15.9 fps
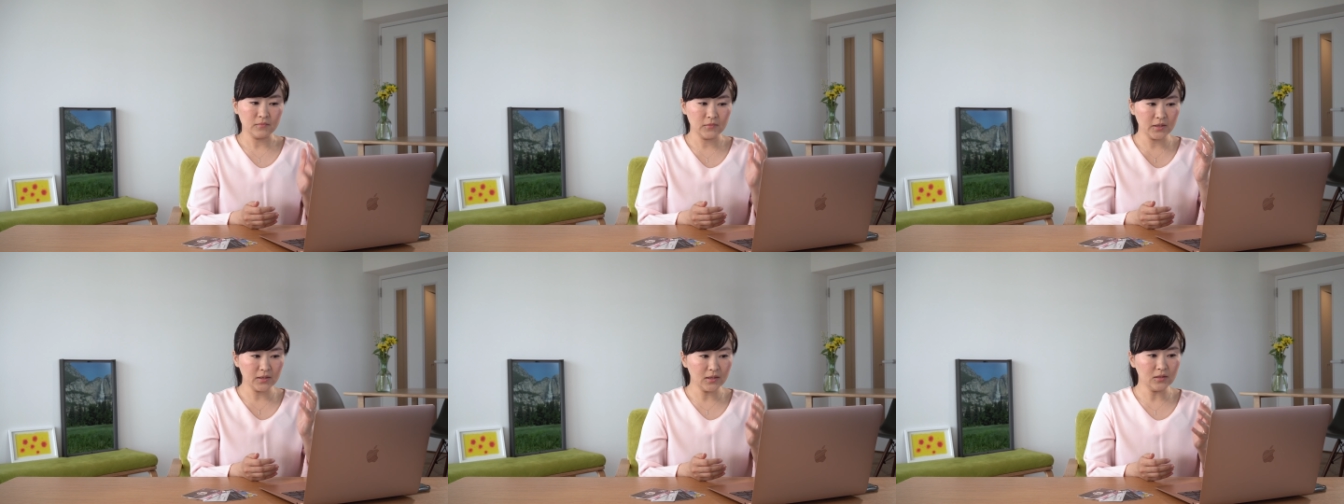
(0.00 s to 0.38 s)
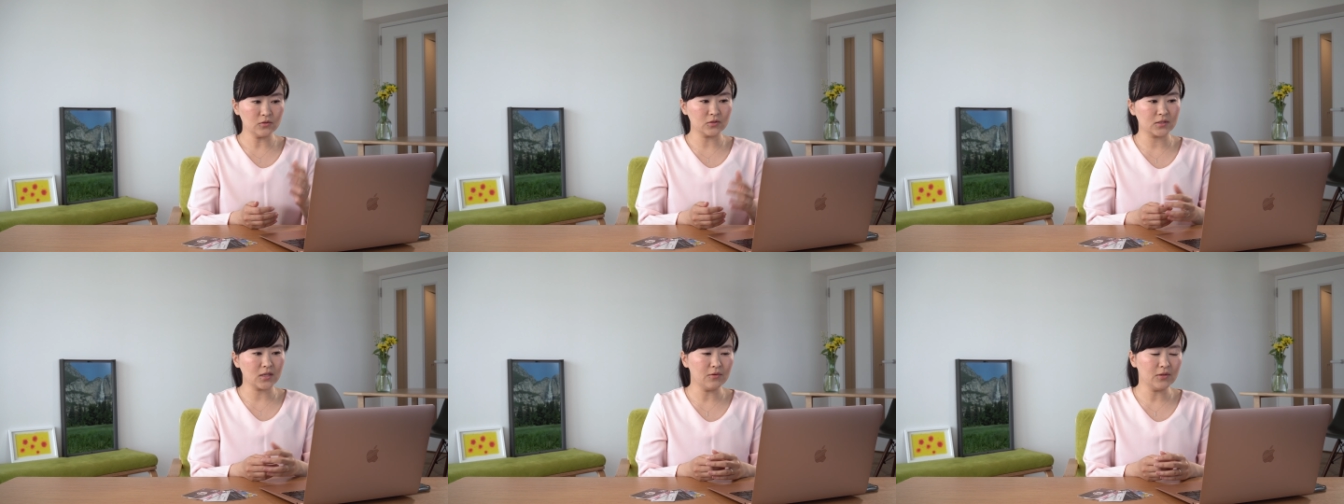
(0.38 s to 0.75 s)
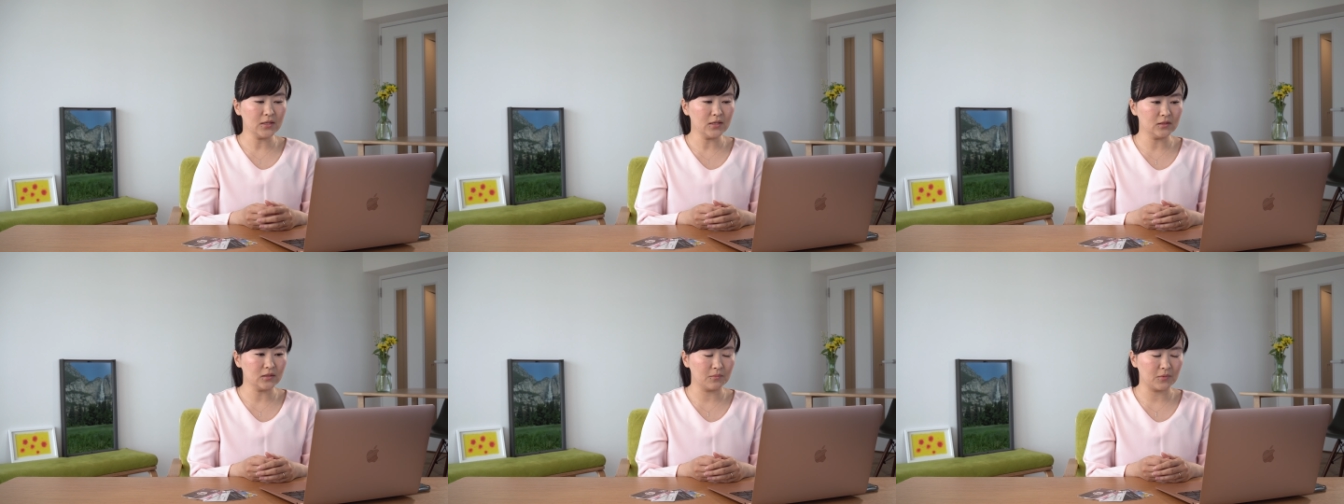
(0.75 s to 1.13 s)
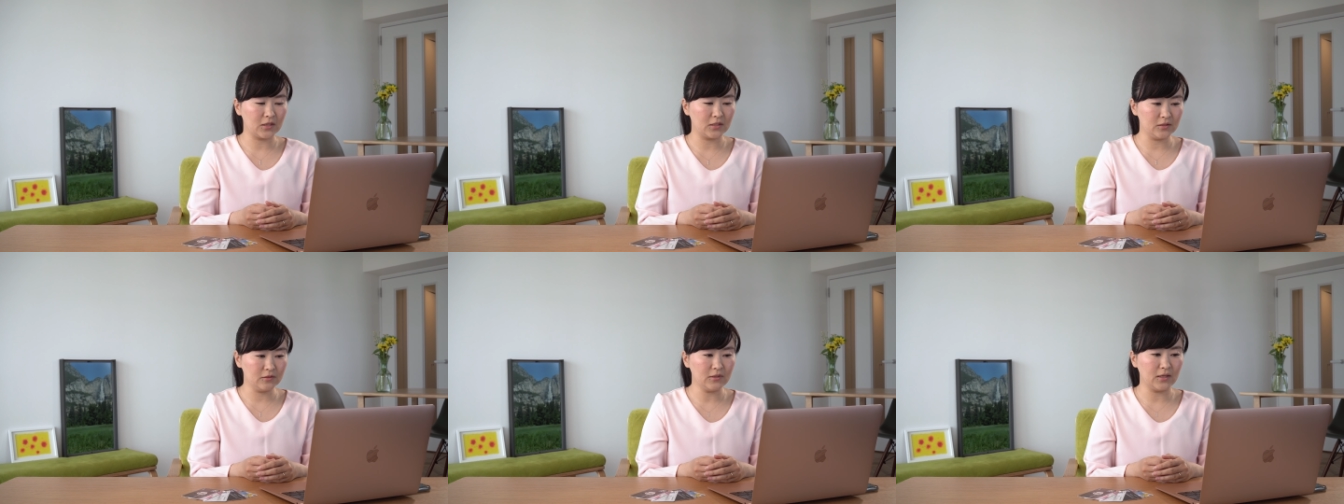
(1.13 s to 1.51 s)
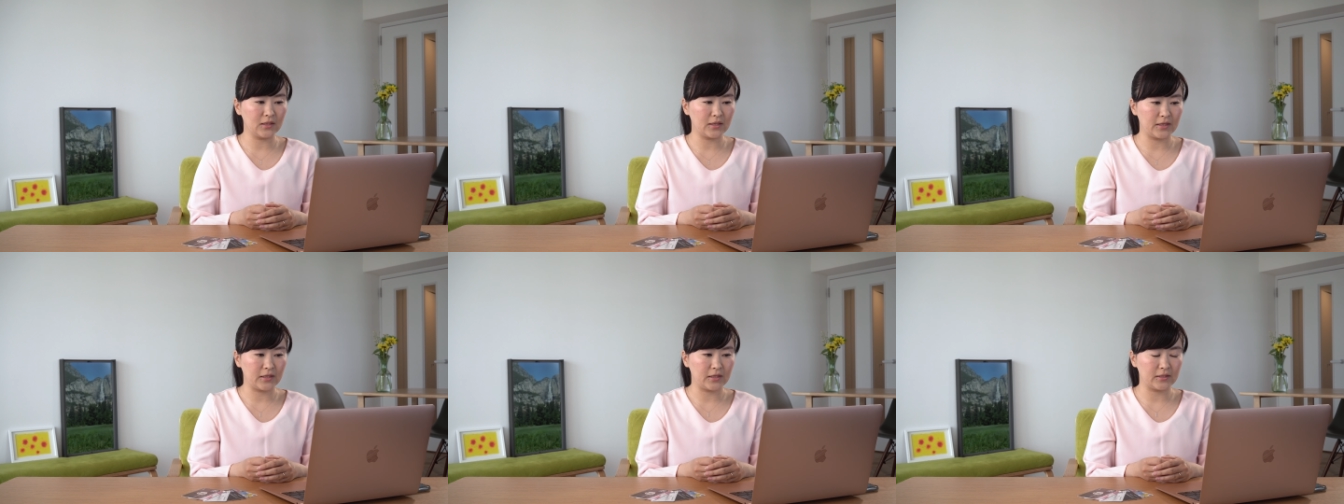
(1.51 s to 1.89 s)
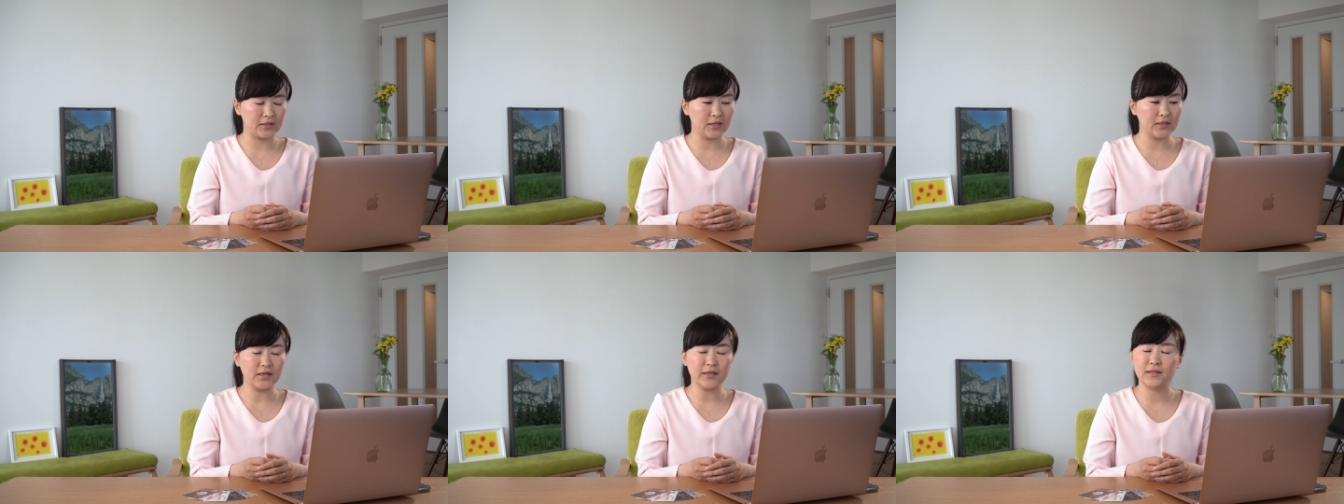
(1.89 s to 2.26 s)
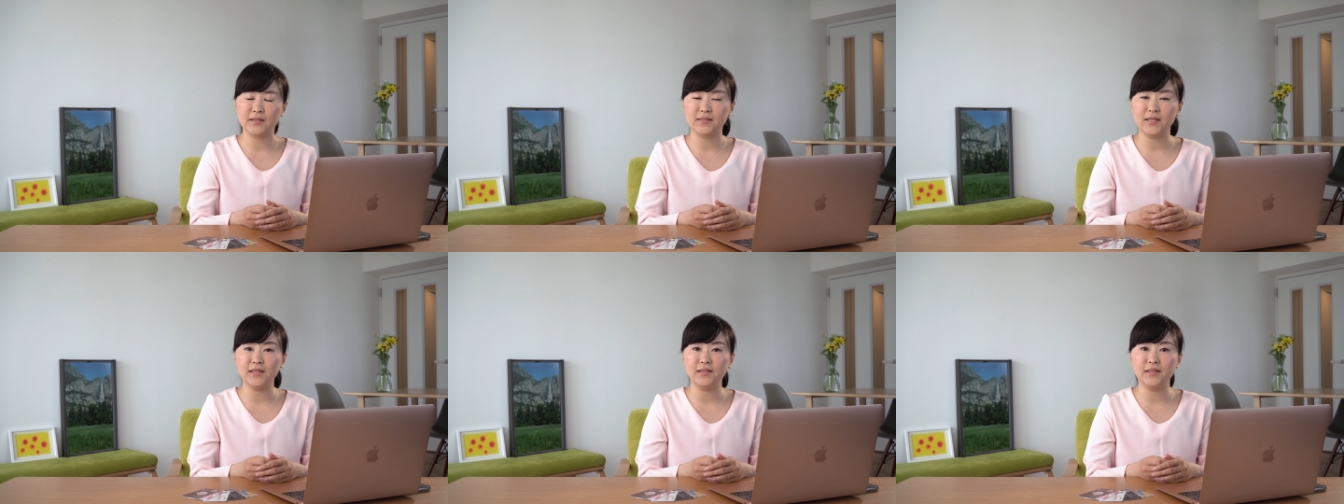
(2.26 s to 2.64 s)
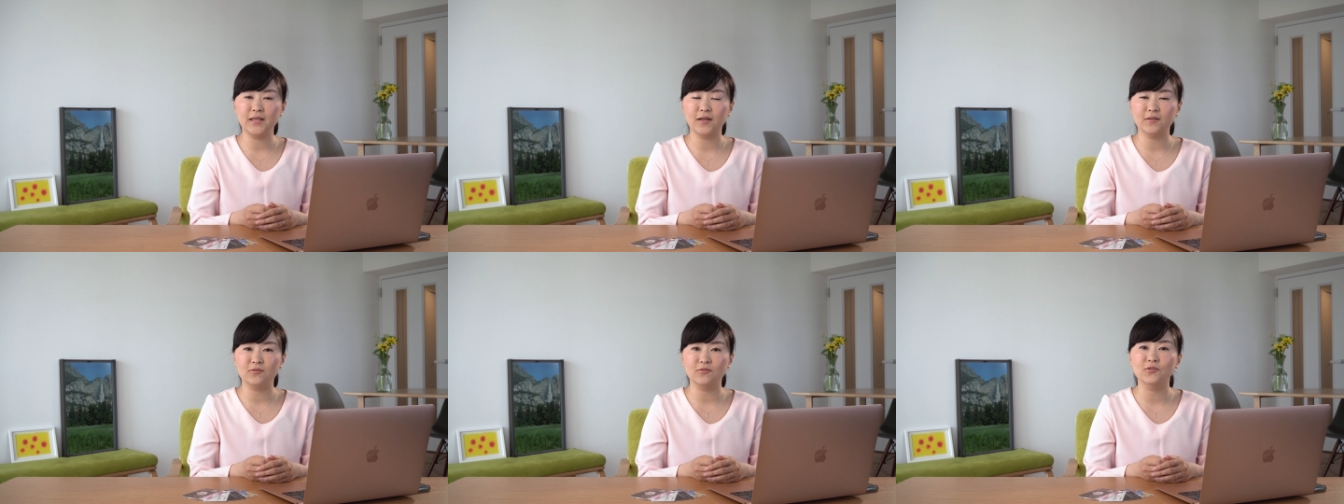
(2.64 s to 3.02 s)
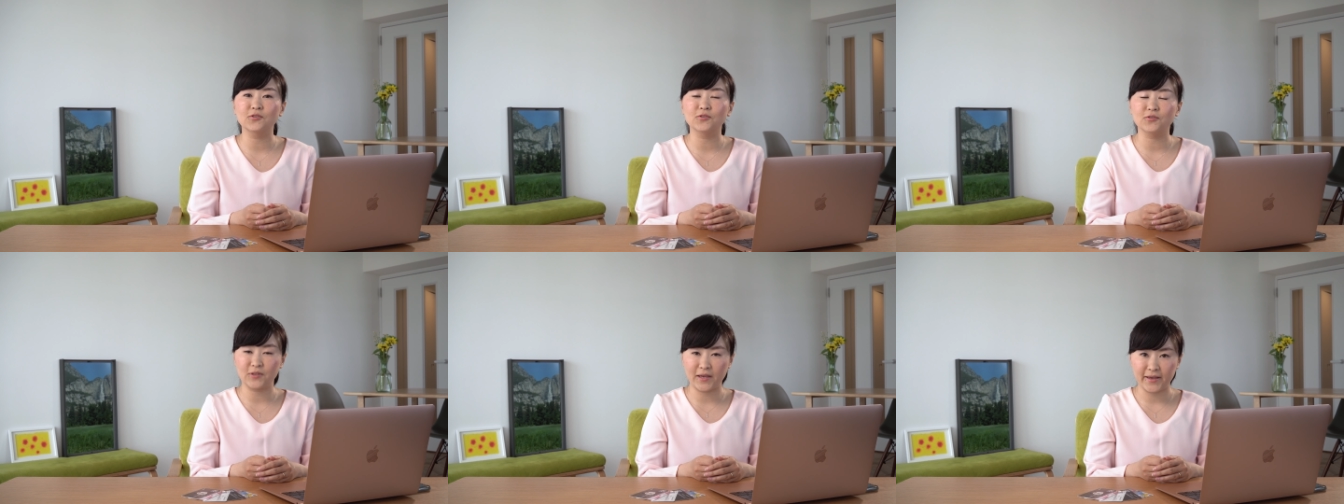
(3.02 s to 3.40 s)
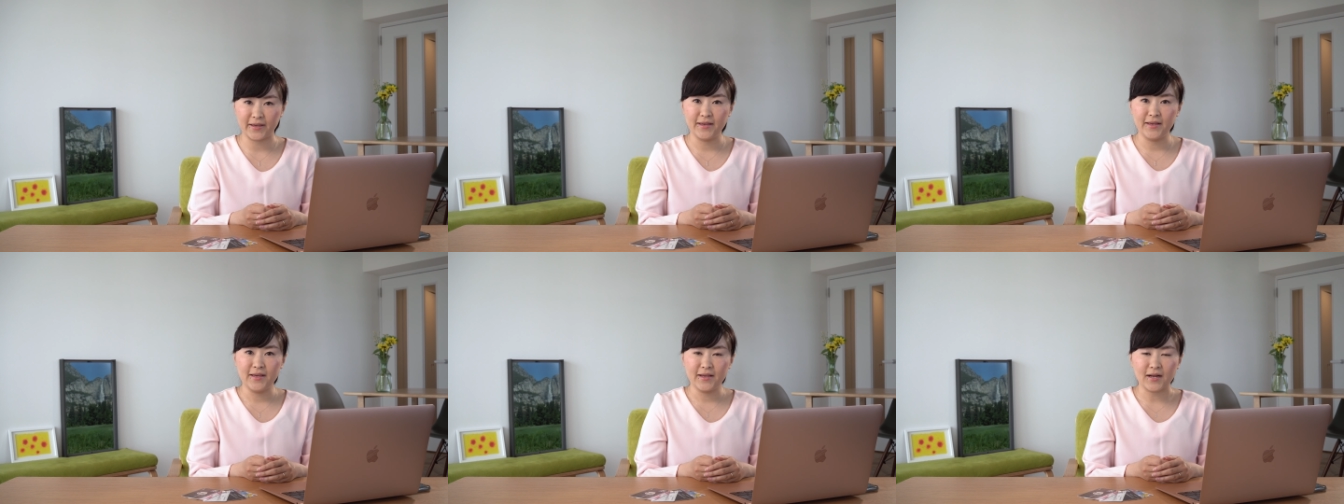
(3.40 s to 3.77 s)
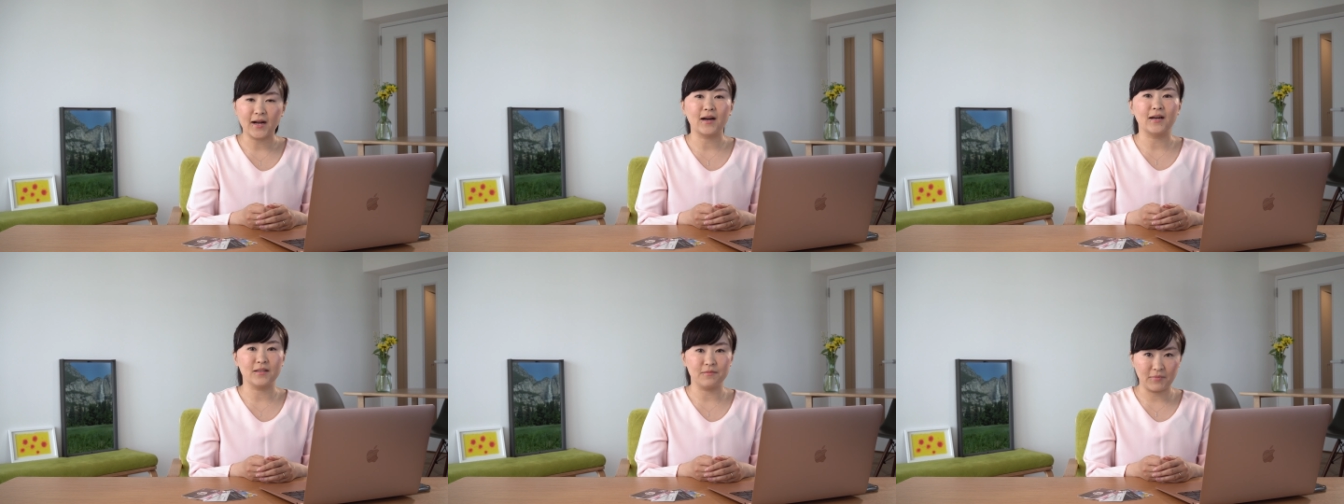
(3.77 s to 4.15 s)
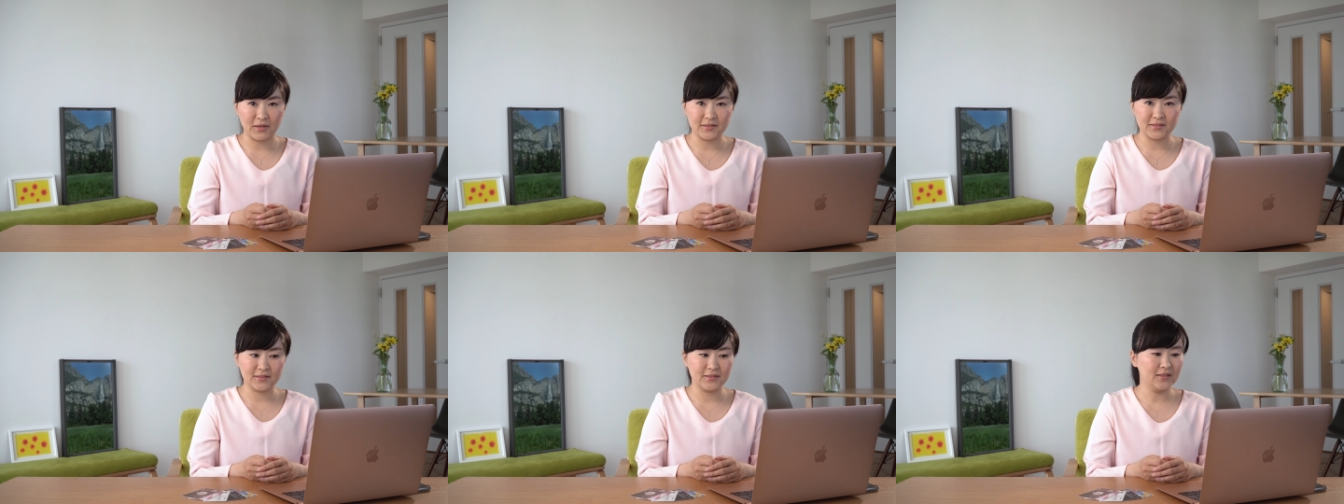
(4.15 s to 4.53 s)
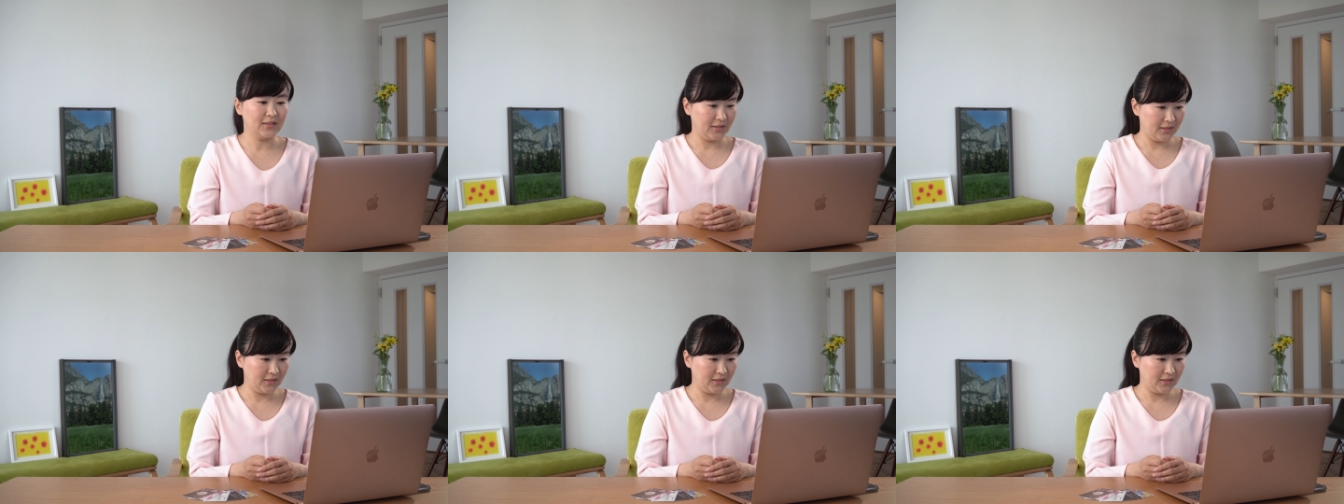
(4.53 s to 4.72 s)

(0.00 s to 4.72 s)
でカード使わなかった場合には、えー、年会費が1250円かかります。